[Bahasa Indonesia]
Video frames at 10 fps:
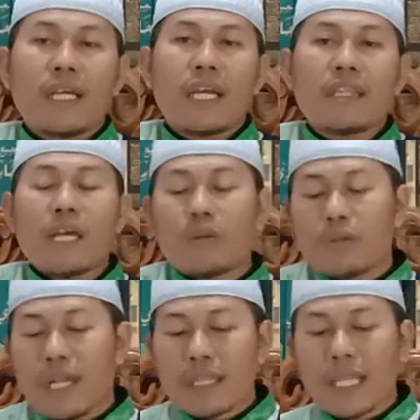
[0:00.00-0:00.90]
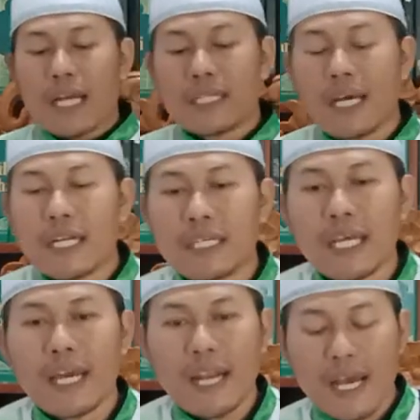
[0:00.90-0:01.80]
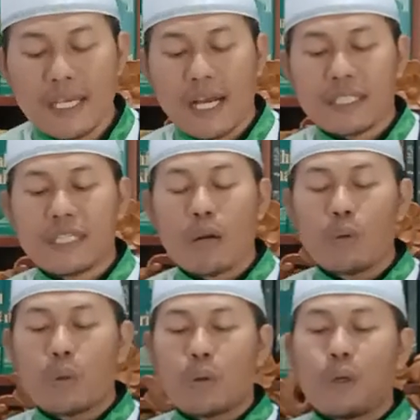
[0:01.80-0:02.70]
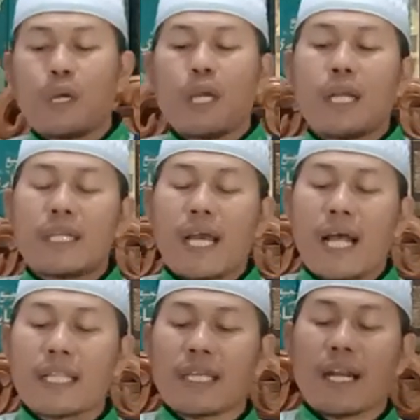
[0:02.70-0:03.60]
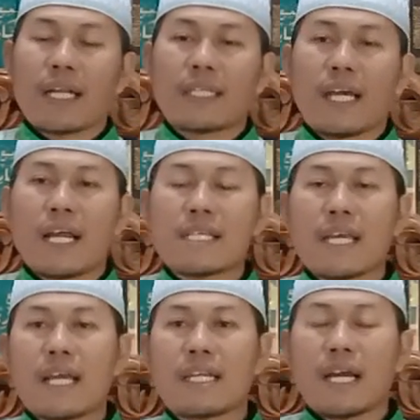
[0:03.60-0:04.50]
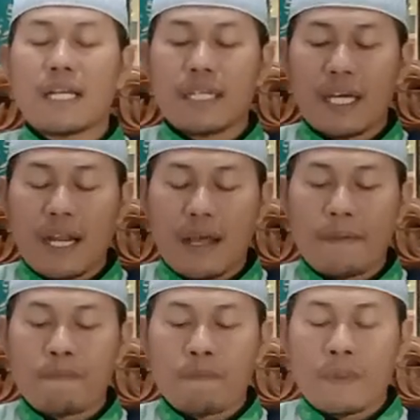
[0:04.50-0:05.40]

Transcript: Kita itu datang dari daerah yang jauh di antara daerah saya dengan daerah